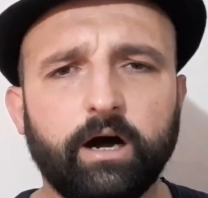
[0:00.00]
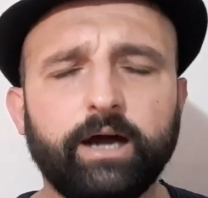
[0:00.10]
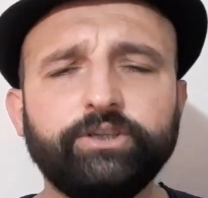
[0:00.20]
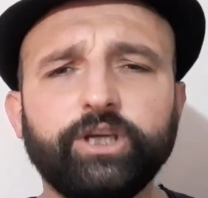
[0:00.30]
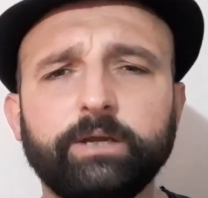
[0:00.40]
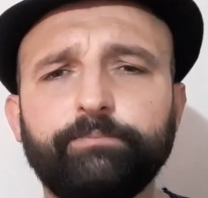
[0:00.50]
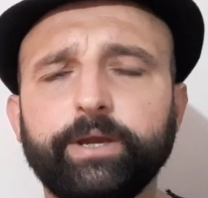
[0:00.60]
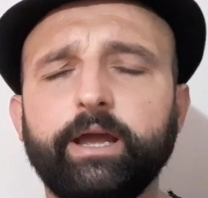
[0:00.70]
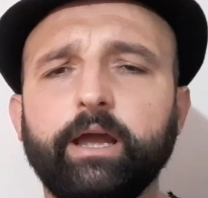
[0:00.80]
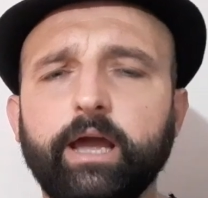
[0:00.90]

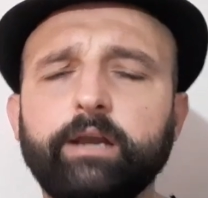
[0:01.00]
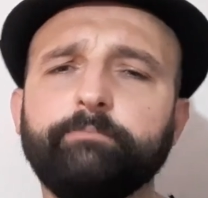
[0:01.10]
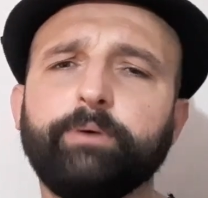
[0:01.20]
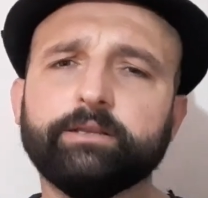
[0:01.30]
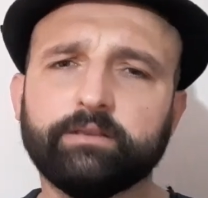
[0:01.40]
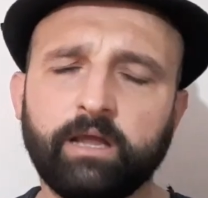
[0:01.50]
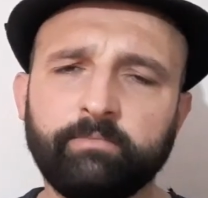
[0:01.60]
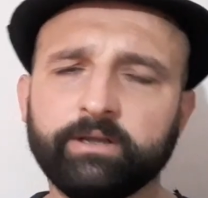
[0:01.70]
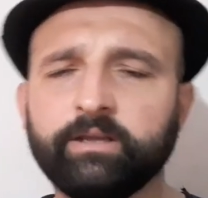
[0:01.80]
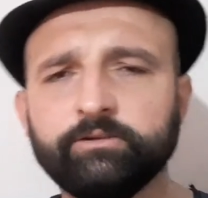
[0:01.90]
AKP her
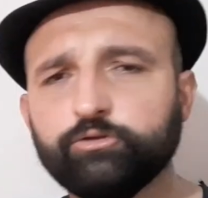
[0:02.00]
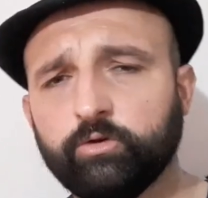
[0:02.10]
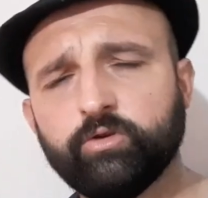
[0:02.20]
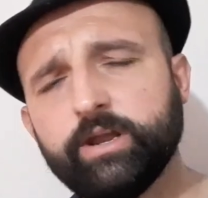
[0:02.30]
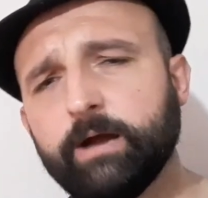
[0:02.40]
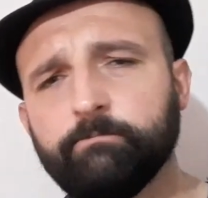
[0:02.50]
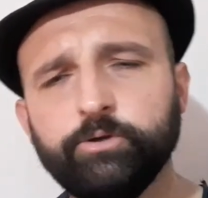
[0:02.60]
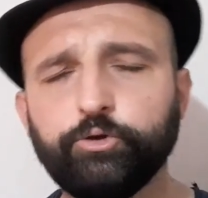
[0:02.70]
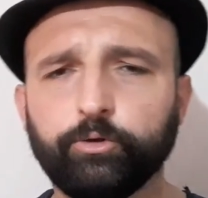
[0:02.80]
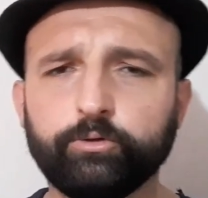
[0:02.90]
patlamadan sonra
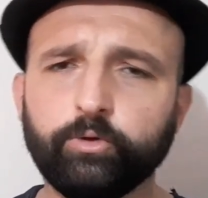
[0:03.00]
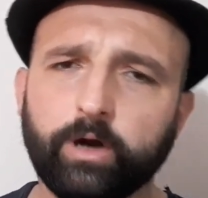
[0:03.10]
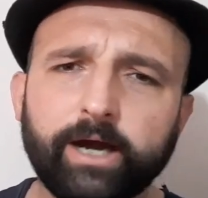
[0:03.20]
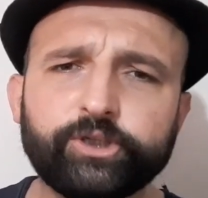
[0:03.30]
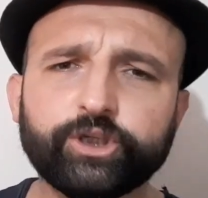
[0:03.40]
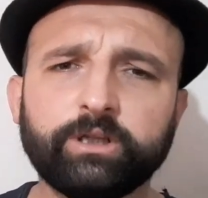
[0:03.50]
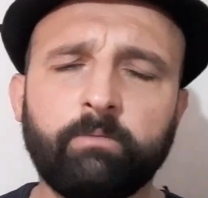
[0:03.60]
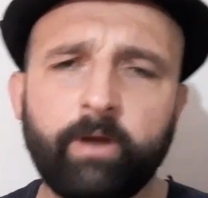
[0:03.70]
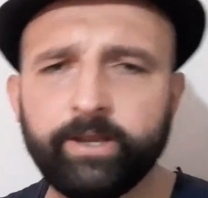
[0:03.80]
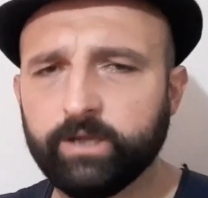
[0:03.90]
yapmış olduğu
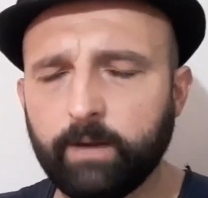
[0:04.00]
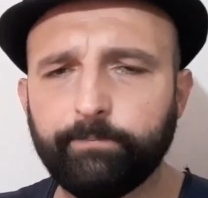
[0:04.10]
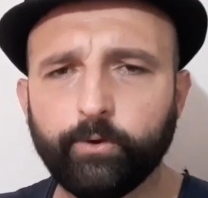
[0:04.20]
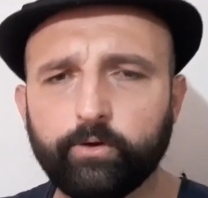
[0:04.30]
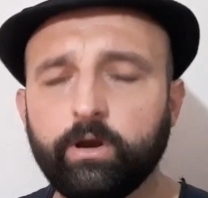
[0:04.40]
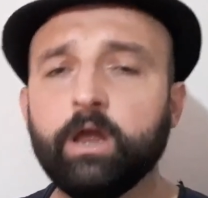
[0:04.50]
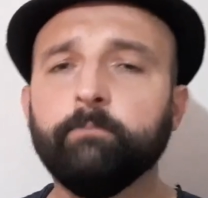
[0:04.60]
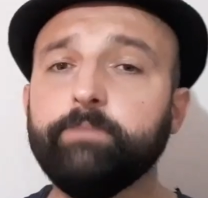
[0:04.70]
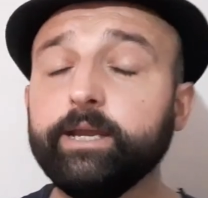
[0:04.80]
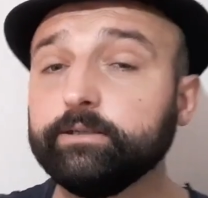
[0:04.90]
açıklamayı yapıyor.
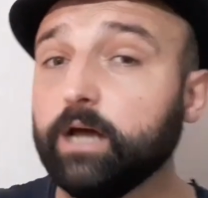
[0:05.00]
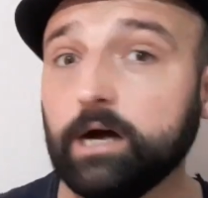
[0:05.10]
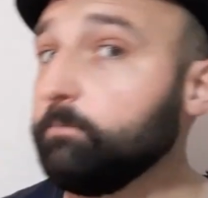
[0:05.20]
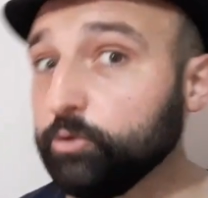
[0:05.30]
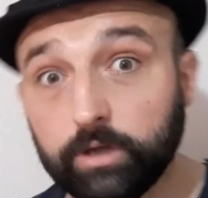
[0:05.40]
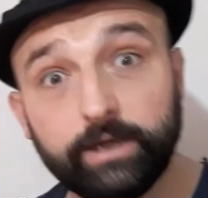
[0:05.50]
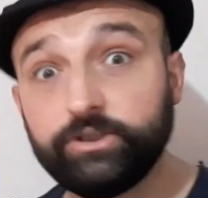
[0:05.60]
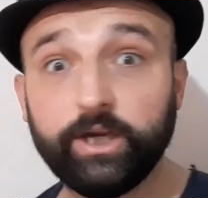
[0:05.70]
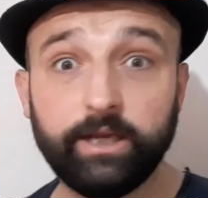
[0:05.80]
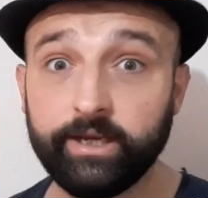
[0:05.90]
Bir daha bu
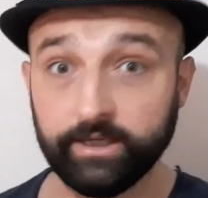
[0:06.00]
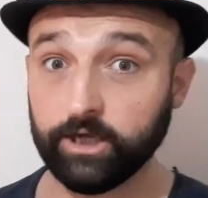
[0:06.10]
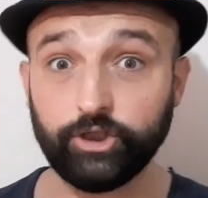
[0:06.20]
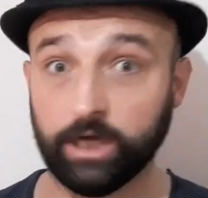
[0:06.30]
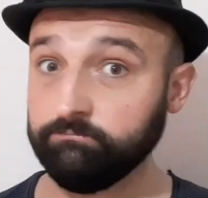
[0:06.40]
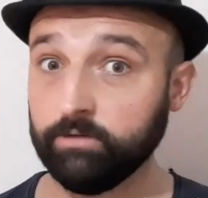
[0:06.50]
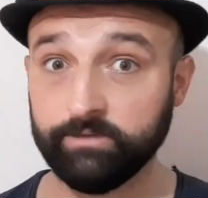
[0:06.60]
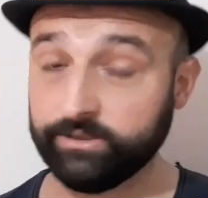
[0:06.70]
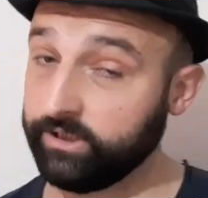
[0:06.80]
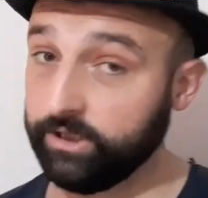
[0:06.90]
tarz şeylerin
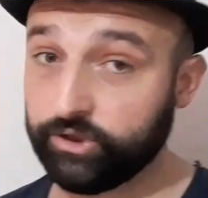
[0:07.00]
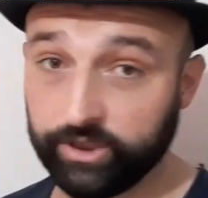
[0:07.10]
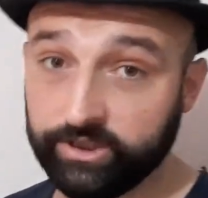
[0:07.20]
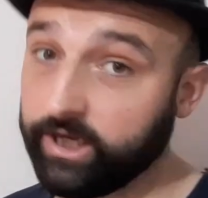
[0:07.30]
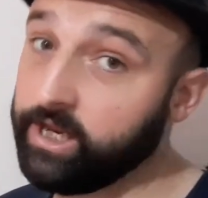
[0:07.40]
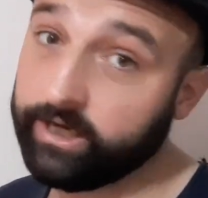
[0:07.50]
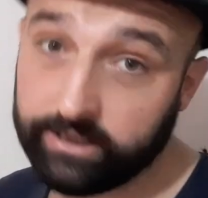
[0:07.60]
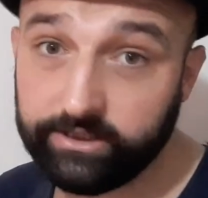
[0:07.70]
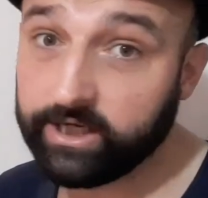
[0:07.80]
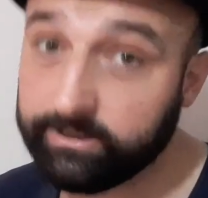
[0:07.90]
yaşanmaması için
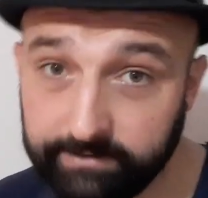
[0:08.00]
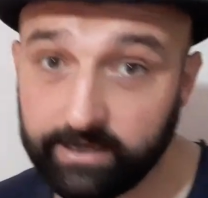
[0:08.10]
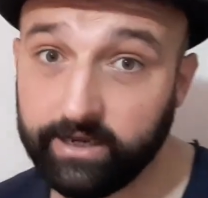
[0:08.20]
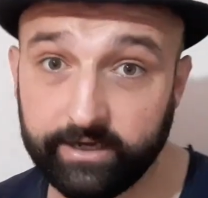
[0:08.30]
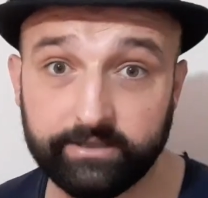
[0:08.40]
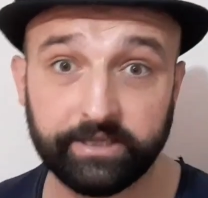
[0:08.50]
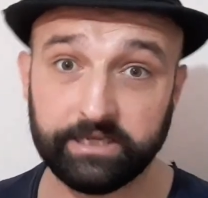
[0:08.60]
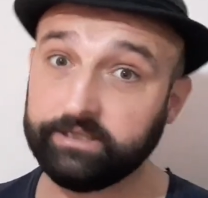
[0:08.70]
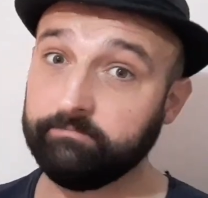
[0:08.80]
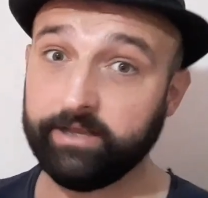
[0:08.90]
gerekli tedbirleri,
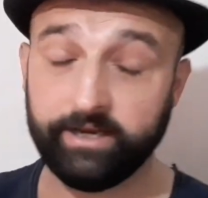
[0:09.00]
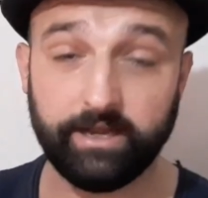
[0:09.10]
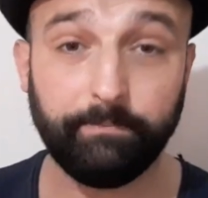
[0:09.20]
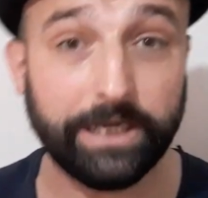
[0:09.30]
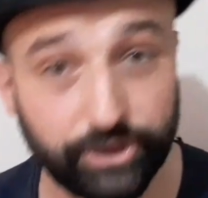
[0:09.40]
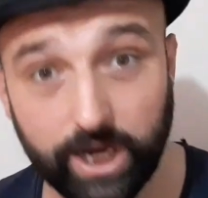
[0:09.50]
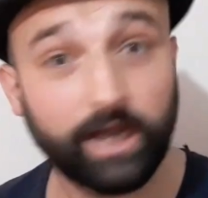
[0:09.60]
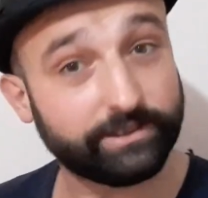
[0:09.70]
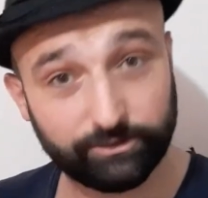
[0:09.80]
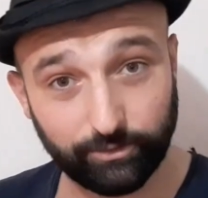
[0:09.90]
denetimleri
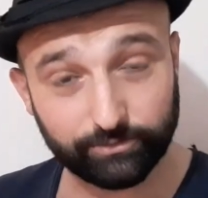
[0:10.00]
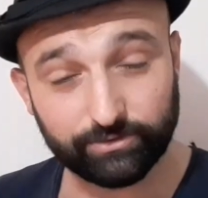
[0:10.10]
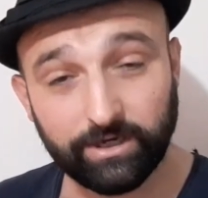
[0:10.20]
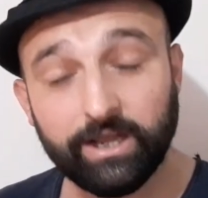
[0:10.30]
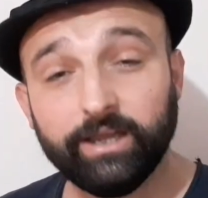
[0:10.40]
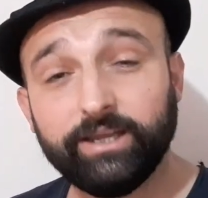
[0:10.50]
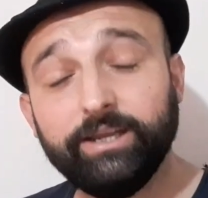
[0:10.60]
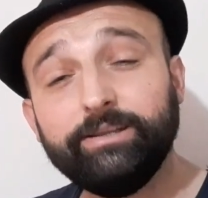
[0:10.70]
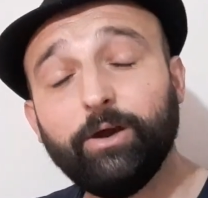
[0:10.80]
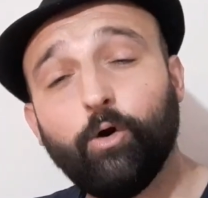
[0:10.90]
yapacağız diyor.
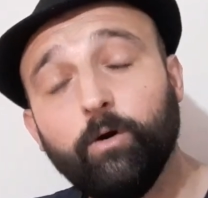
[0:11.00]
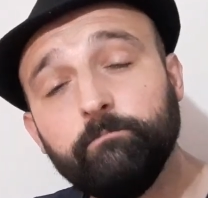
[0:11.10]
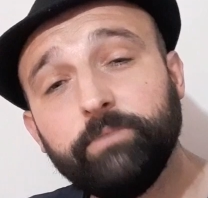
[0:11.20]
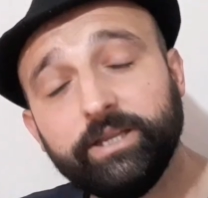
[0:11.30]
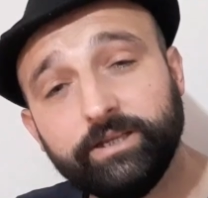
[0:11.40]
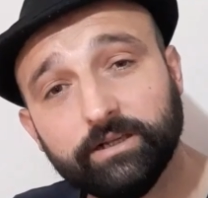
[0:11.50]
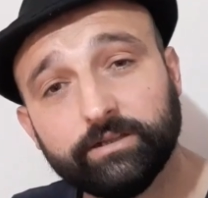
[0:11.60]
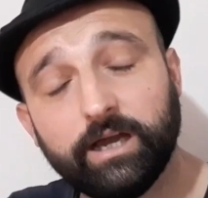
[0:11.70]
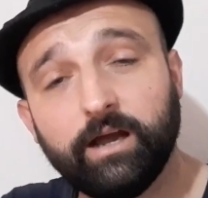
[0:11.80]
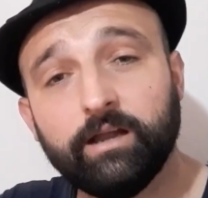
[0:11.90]
İyi de 11
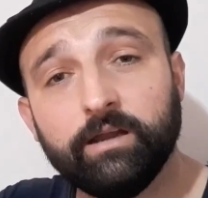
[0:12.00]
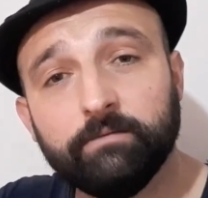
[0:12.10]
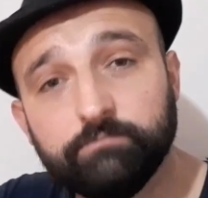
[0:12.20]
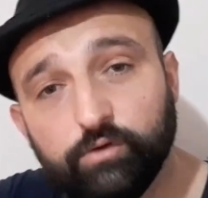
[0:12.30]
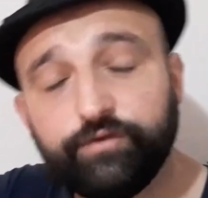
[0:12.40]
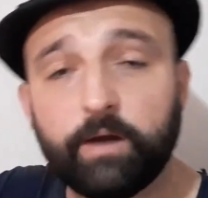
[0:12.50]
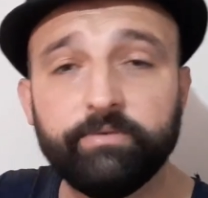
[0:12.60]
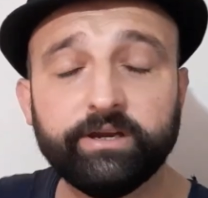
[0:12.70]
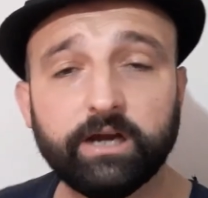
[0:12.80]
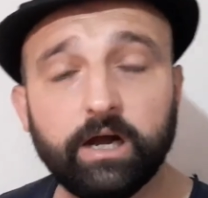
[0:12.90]
yılda bu
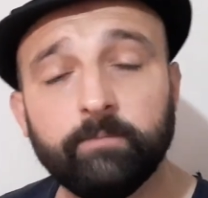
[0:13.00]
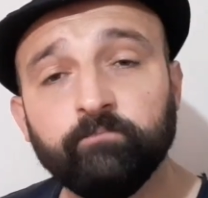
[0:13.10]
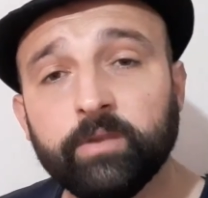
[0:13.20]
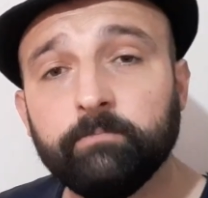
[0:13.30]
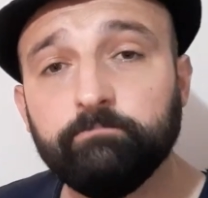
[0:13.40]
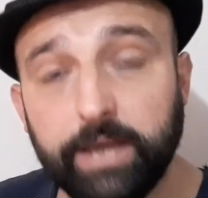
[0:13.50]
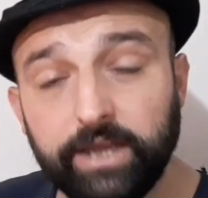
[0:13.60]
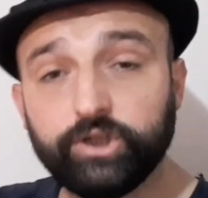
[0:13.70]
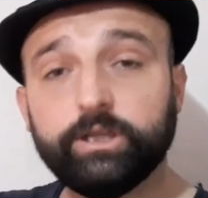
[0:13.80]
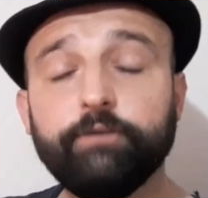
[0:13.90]
fabrika
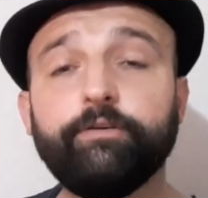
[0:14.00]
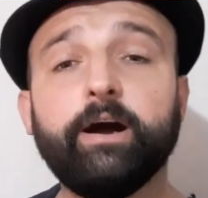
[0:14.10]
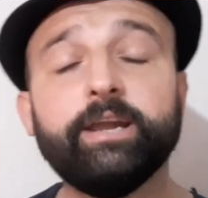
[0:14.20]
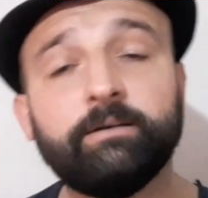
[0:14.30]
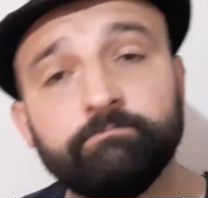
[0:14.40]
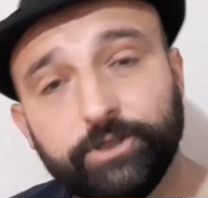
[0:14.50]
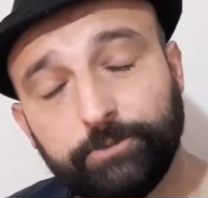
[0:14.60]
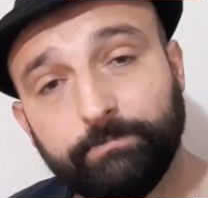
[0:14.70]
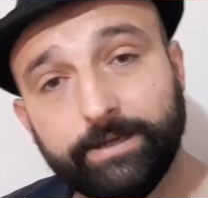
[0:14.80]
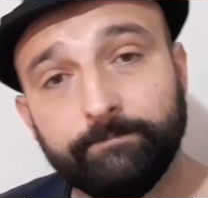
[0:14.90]
5 defa
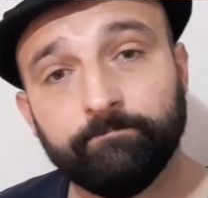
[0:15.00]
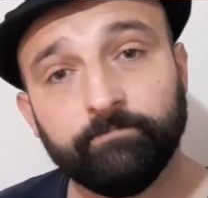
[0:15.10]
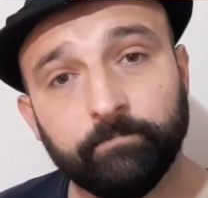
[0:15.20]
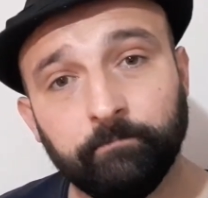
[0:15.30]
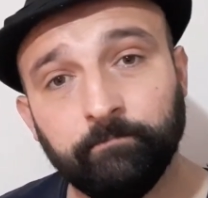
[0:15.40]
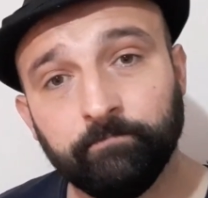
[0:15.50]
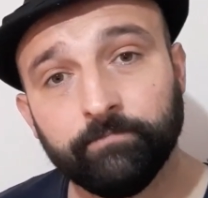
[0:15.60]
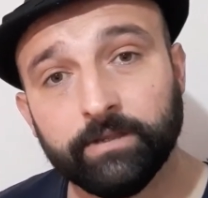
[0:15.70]
yanmış be. Hı?